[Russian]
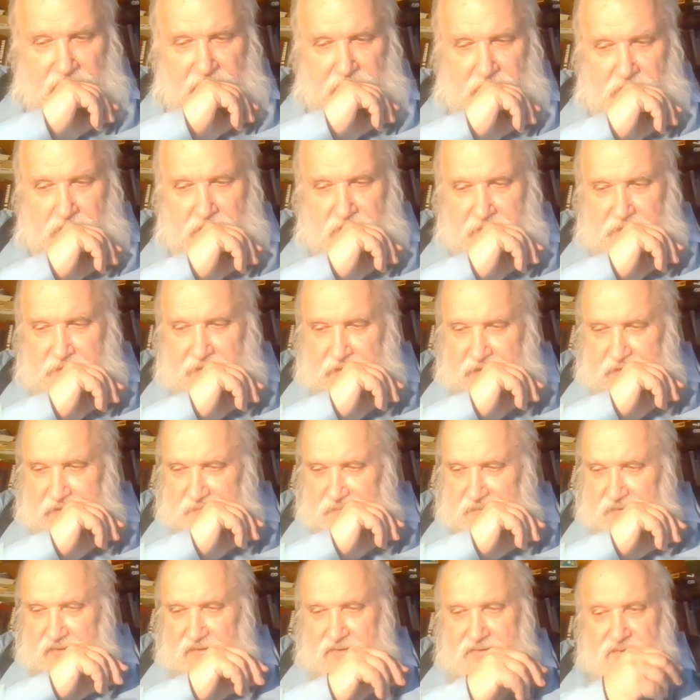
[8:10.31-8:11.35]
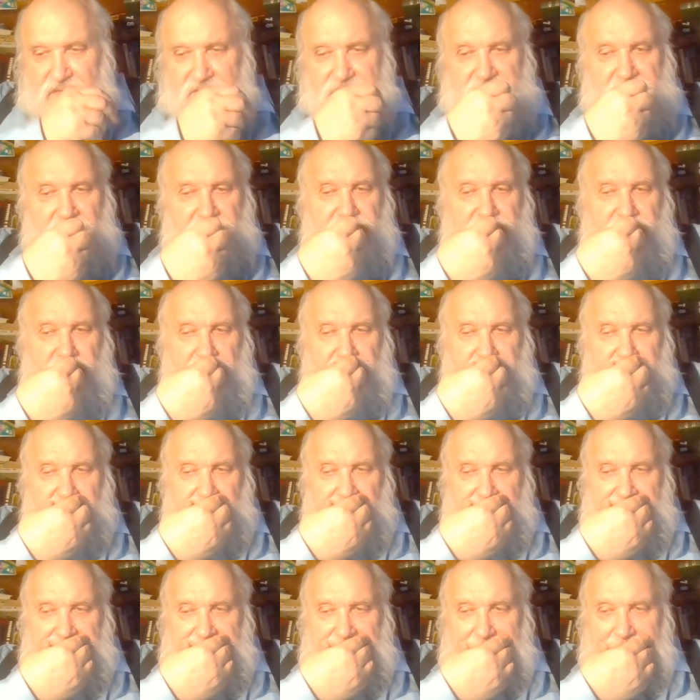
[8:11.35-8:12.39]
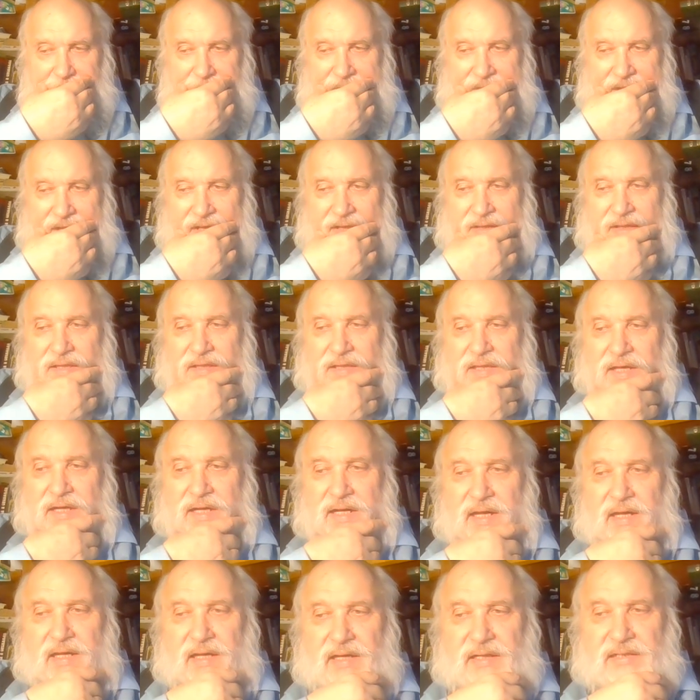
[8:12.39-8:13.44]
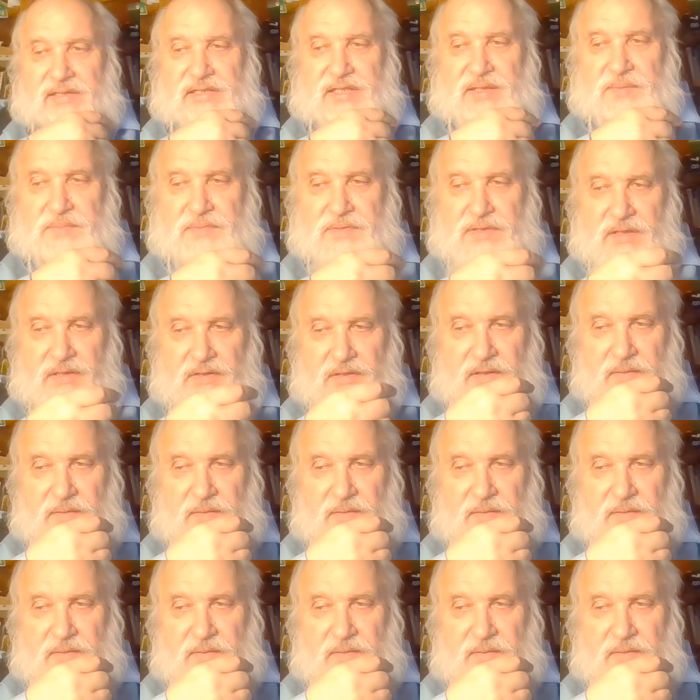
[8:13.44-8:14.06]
Ну, вот это мне не совсем все внятно и понятно, такая концепция,